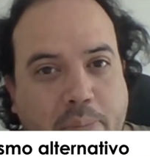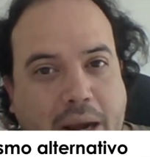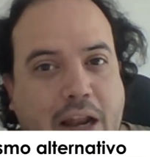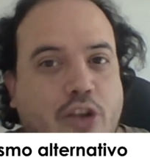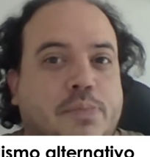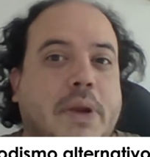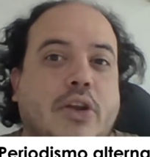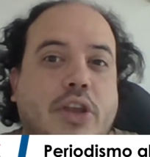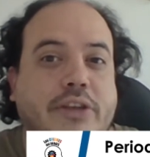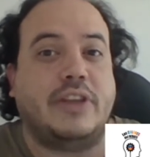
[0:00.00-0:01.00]
para los
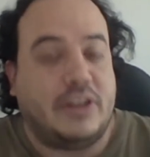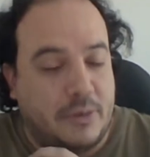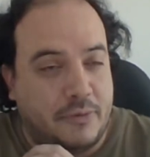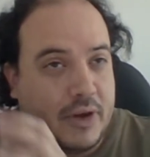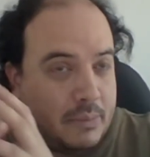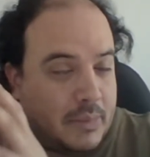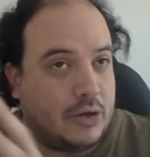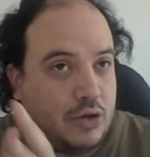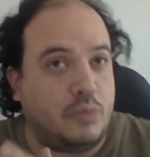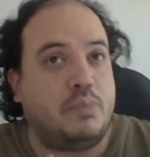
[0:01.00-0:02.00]
periodistas.
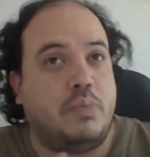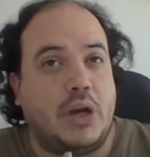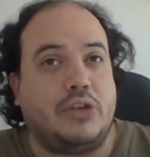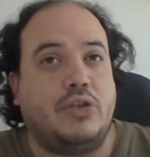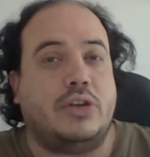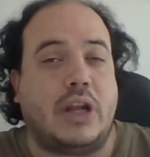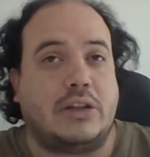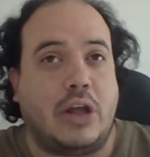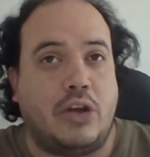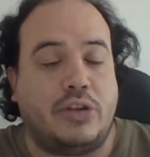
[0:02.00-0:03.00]
Yo por eso he
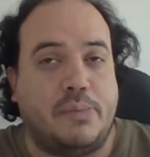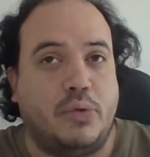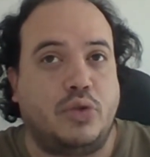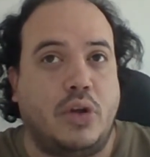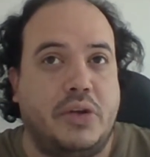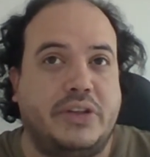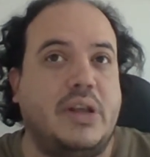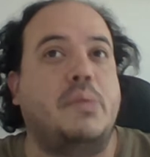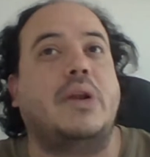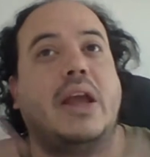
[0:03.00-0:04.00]
tratado ese punto de
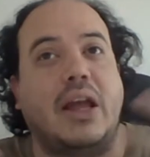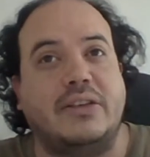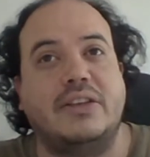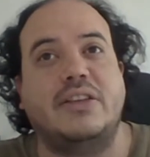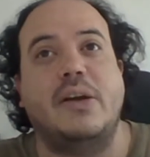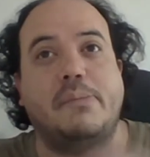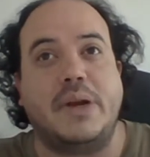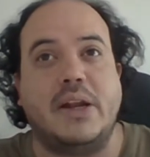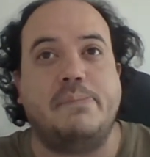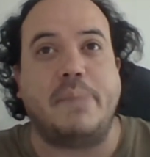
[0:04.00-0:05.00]
vista, porque casi
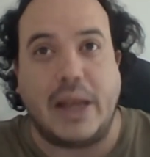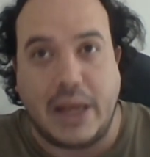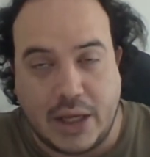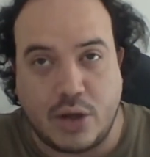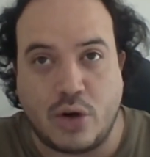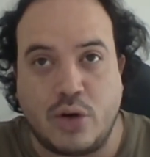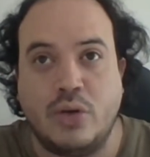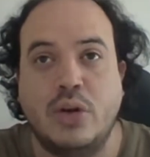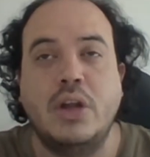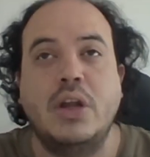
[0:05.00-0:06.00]
siempre el
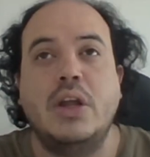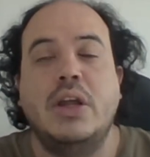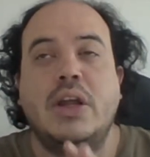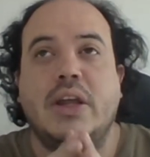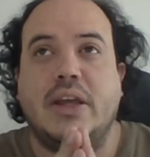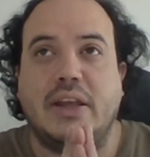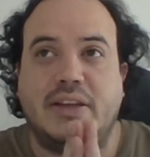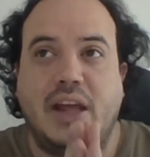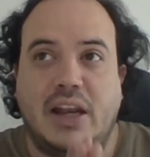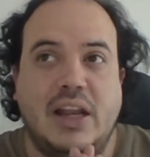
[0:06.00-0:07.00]
peligro que
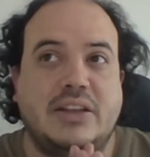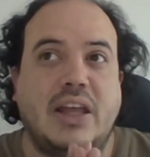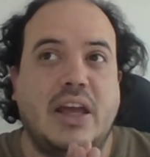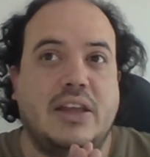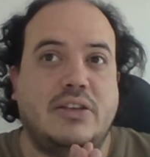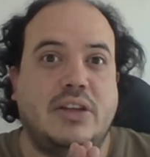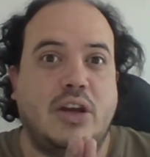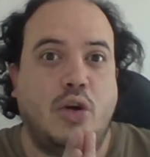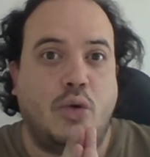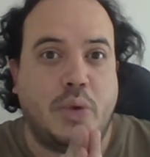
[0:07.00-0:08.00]
se alerta es
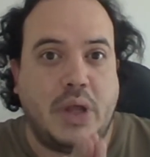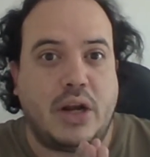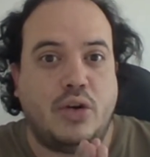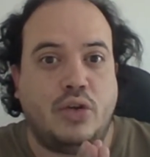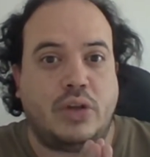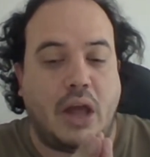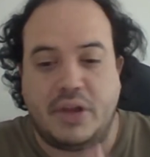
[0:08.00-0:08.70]
de gobiernos